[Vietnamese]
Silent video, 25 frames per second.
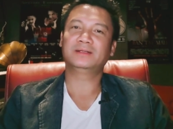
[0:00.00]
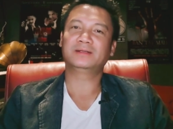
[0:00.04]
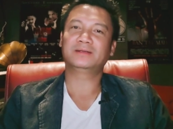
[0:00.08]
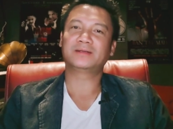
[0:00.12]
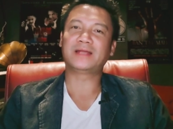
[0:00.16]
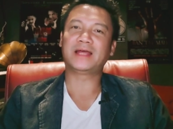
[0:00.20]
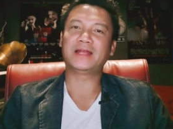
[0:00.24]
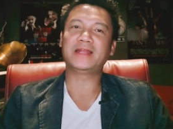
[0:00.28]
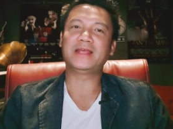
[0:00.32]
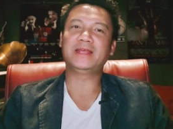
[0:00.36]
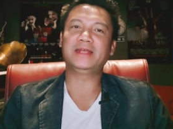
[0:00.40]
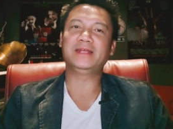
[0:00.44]

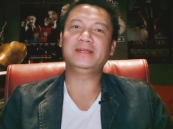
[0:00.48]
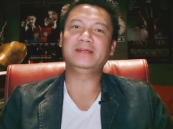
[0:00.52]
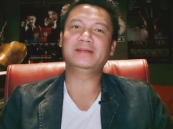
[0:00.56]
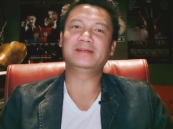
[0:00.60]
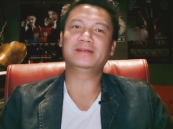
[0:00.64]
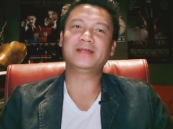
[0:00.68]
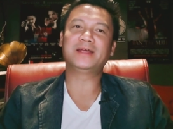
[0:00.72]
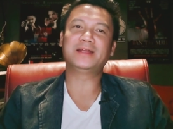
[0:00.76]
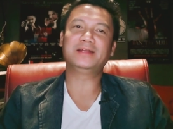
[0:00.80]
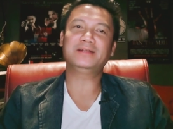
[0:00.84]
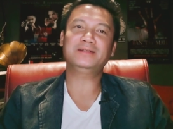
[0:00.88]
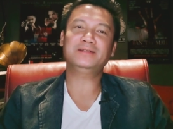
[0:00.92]
đã đi
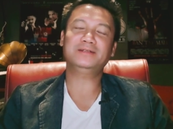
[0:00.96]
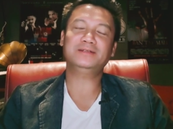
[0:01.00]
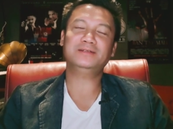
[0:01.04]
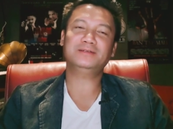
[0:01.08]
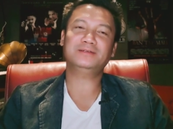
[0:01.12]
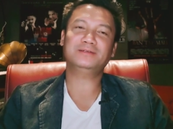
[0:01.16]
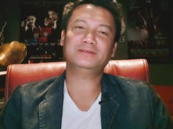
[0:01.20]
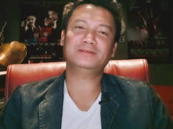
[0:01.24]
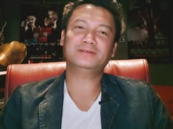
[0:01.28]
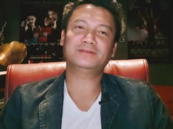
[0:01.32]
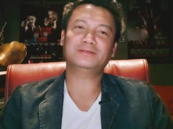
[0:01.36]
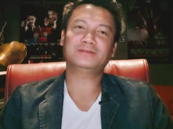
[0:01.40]

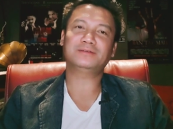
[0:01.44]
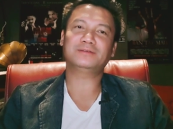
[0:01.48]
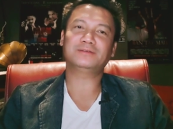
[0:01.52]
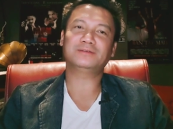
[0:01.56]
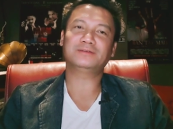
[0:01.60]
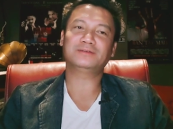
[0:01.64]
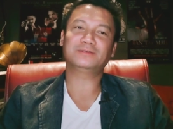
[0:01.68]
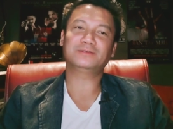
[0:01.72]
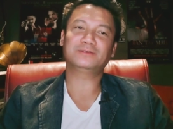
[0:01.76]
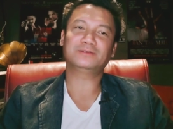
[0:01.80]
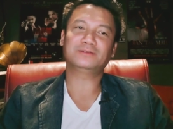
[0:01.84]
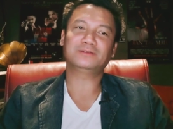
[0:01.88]
đến
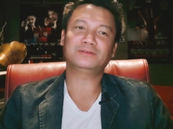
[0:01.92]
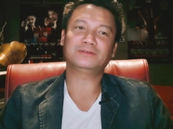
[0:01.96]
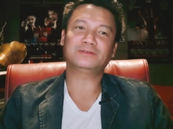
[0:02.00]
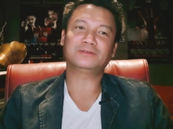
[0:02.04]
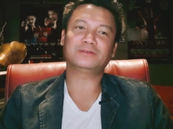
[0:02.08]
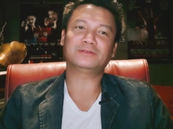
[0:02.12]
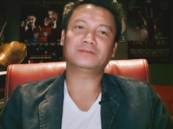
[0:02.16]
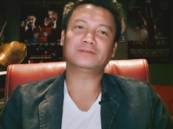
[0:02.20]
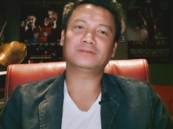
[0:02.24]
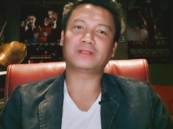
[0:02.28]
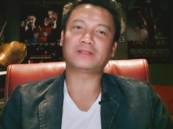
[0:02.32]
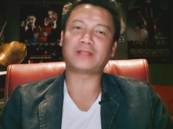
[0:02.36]

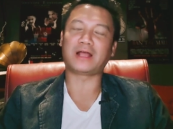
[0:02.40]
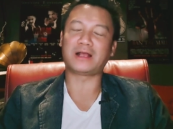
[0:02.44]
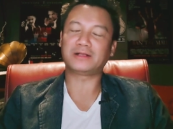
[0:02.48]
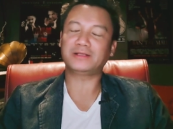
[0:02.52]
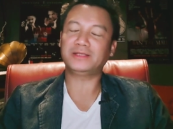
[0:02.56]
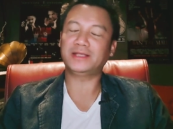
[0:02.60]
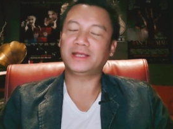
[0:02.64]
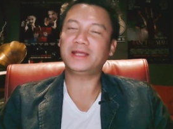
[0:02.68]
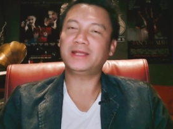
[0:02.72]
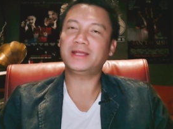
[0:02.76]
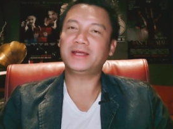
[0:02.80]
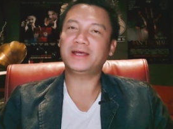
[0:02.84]
tận
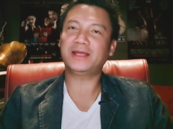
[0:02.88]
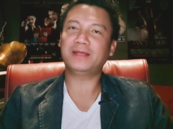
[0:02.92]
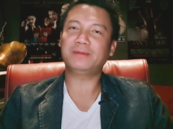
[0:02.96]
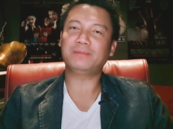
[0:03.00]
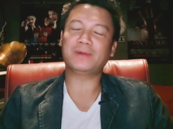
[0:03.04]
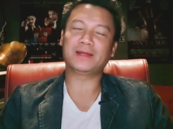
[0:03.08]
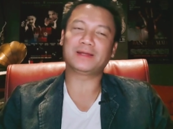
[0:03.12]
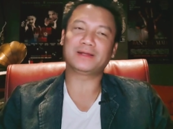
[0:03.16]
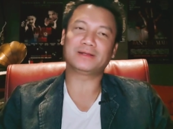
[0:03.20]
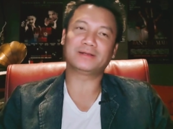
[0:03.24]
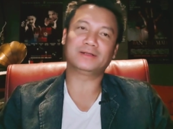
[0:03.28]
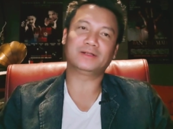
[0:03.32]
những cái nơi
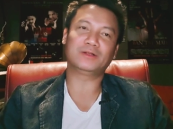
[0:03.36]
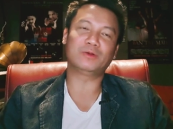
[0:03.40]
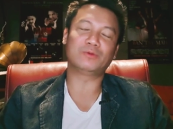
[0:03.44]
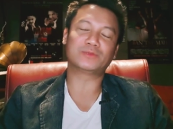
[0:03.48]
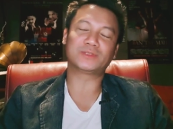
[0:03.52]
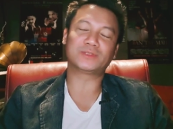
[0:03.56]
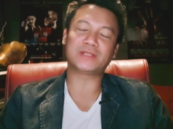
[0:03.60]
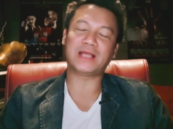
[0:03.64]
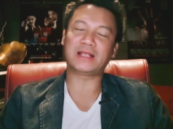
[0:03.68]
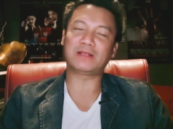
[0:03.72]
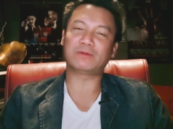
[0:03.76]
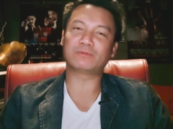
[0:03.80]
mà dùng
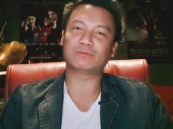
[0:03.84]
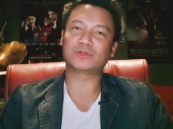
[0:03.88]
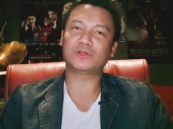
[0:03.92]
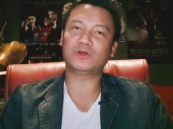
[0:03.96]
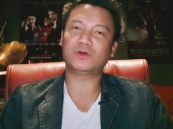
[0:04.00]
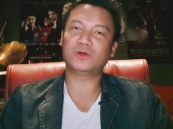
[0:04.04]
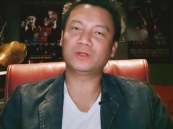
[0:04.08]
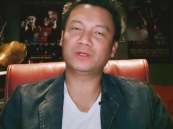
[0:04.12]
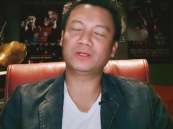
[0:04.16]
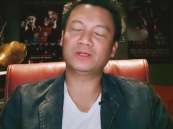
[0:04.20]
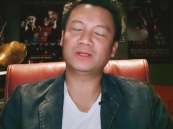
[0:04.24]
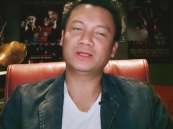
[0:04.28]
xa dùng
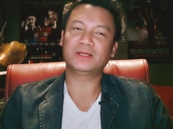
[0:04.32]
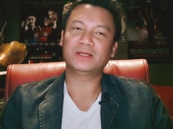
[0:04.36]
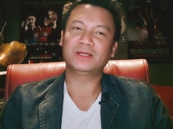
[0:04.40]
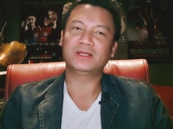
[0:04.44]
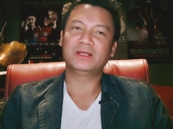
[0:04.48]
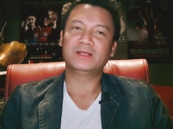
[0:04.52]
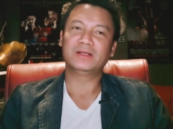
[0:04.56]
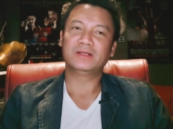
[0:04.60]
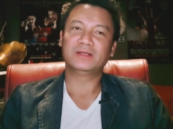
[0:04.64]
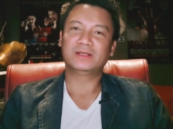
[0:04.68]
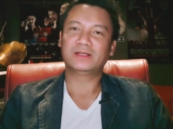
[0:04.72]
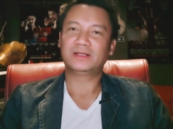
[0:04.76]
xôi
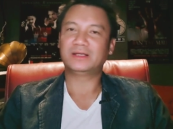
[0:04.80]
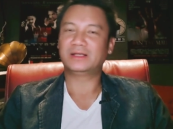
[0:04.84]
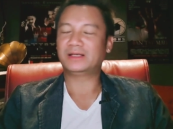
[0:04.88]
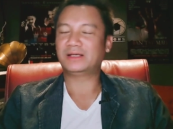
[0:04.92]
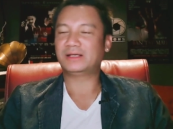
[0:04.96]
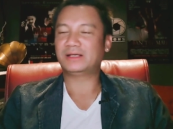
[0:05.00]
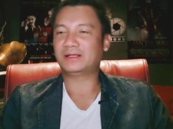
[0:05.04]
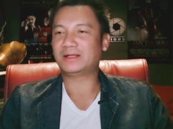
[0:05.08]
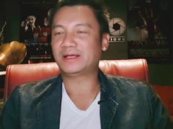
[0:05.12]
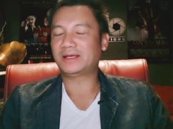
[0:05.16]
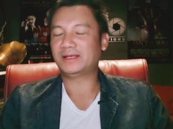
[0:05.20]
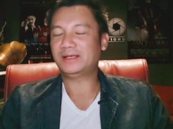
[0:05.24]

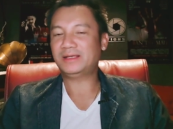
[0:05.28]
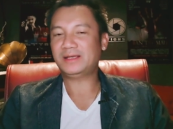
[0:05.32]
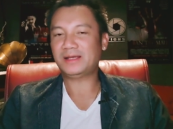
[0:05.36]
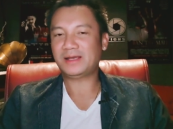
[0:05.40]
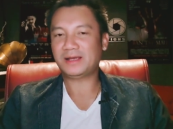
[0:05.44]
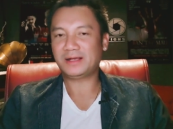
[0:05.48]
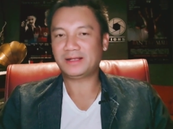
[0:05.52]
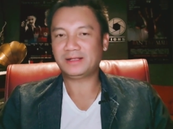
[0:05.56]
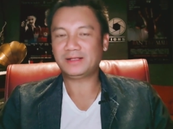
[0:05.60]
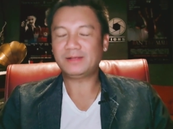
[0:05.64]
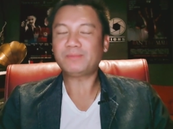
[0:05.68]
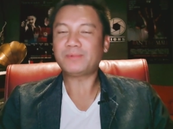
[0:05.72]
ờ, để
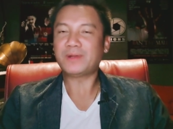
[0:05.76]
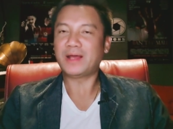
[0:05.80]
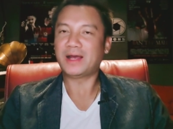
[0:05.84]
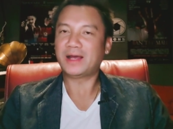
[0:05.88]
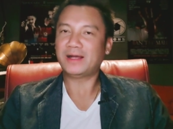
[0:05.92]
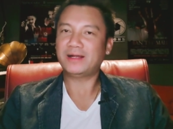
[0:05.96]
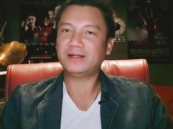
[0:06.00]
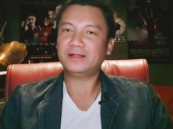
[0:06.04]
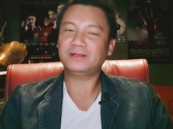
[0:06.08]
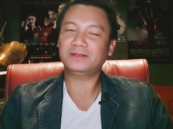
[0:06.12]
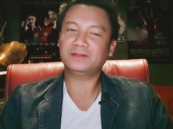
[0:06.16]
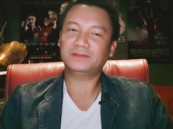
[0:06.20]
ờ, giúp
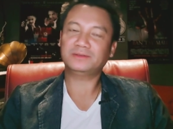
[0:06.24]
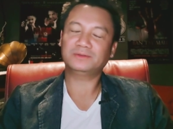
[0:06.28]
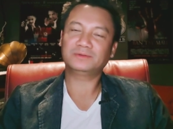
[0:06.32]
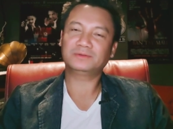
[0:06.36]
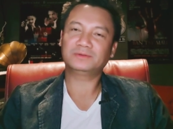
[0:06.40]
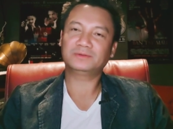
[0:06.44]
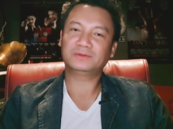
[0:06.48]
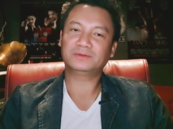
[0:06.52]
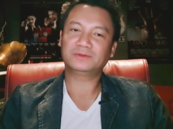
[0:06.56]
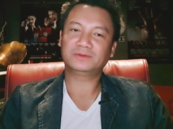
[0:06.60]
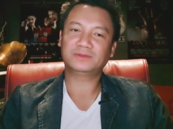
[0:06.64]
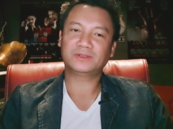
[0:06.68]
đỡ
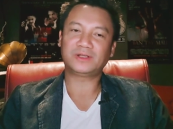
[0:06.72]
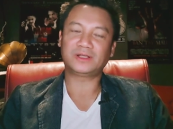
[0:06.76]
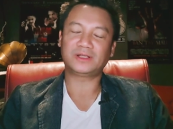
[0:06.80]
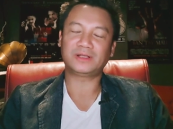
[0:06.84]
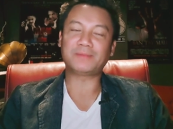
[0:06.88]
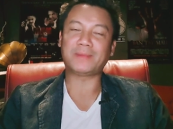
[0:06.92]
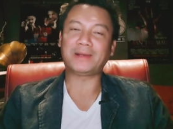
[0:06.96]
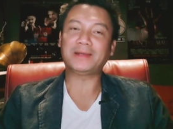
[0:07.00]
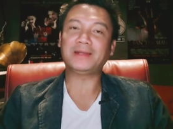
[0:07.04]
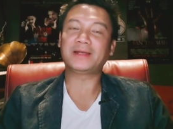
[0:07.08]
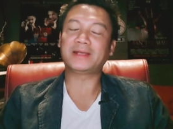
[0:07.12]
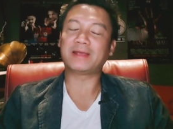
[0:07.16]
cho
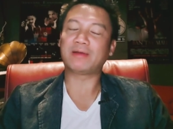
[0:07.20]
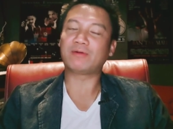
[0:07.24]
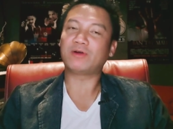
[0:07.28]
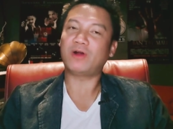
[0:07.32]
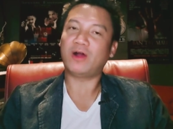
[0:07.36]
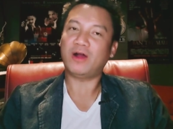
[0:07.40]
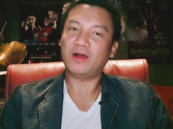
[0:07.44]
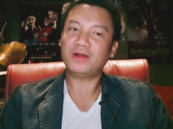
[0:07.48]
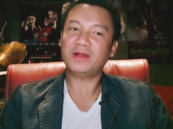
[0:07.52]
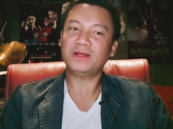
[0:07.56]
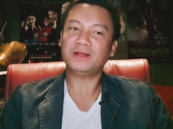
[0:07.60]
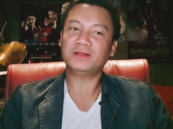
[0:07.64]
những mảnh đời nghèo
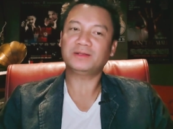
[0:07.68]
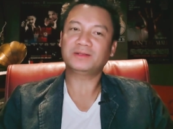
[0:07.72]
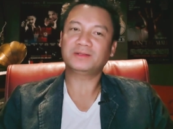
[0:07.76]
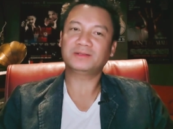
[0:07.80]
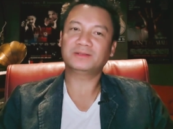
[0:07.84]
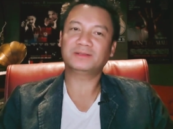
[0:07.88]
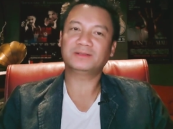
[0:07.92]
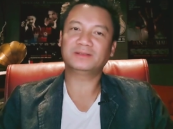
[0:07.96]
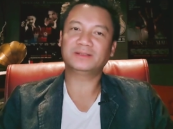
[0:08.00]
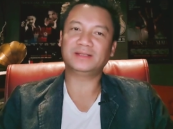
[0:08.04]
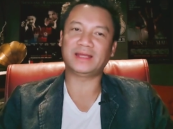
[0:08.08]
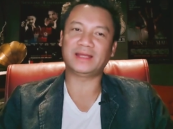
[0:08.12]
khó đó
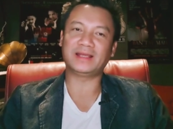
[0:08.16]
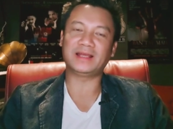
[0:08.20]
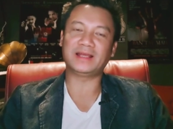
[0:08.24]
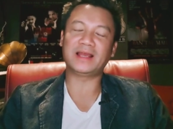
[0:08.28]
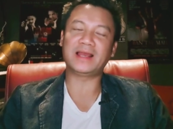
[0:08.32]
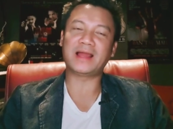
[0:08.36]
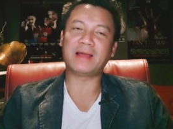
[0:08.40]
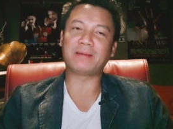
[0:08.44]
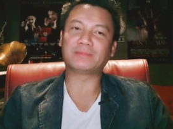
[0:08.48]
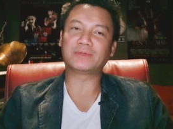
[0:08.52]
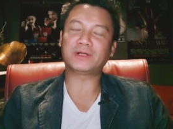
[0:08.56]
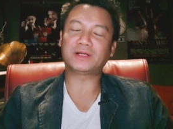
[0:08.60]
thì anh đã
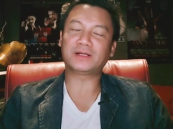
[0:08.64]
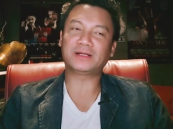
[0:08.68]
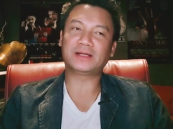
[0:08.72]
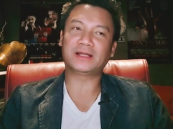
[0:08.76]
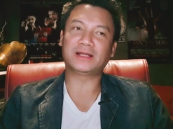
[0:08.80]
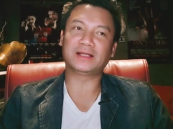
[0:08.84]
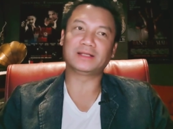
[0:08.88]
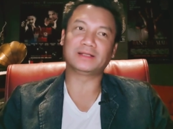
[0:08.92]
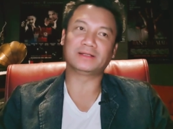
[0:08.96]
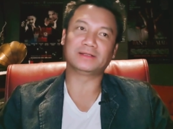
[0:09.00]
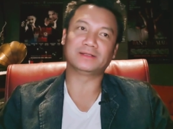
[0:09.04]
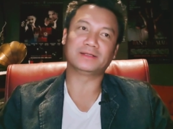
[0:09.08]
làm rất
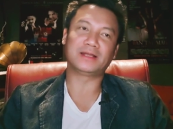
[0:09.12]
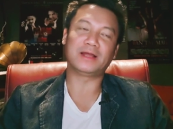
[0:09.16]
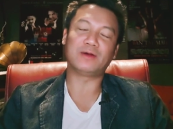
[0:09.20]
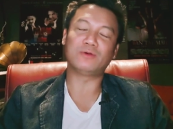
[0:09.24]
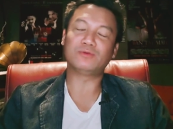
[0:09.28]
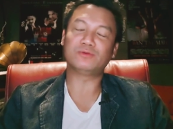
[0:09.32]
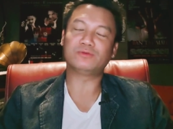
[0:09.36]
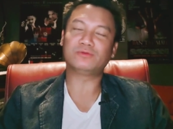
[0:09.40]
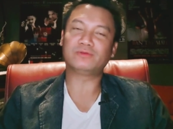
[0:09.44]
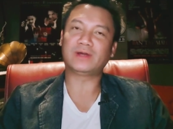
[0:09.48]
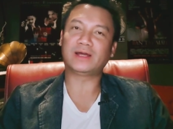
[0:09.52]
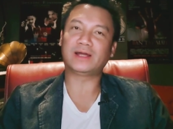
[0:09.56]
là
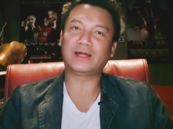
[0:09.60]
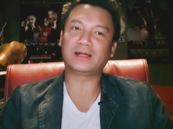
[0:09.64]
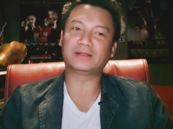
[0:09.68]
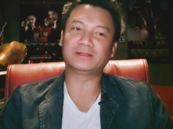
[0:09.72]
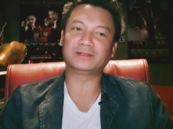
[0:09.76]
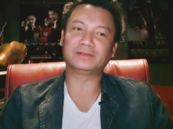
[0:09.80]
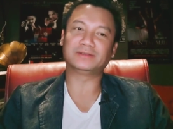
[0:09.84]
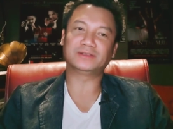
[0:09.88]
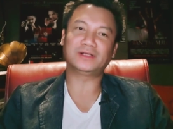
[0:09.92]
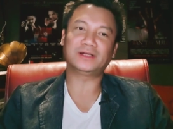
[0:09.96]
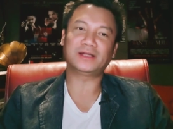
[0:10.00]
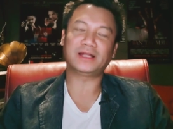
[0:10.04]
lâu và
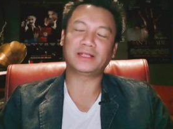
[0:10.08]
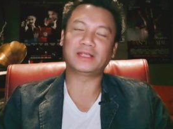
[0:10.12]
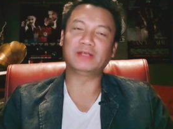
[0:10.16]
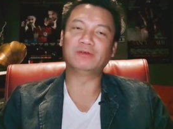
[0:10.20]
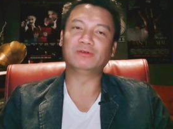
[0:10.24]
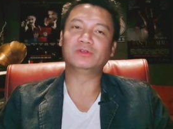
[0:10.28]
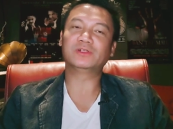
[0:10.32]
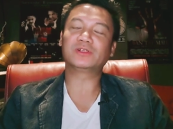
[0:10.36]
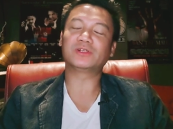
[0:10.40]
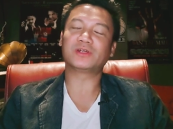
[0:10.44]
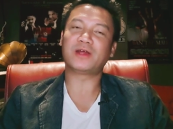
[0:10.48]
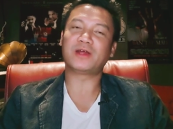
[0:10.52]
rất là
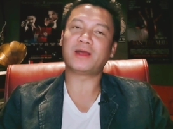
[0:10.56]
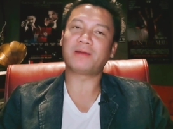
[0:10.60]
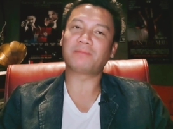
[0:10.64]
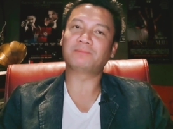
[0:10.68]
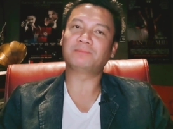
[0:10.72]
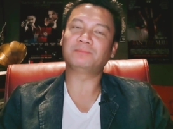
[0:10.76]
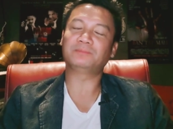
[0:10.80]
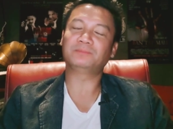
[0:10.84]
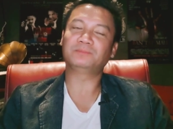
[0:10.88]
nhiều những trường hợp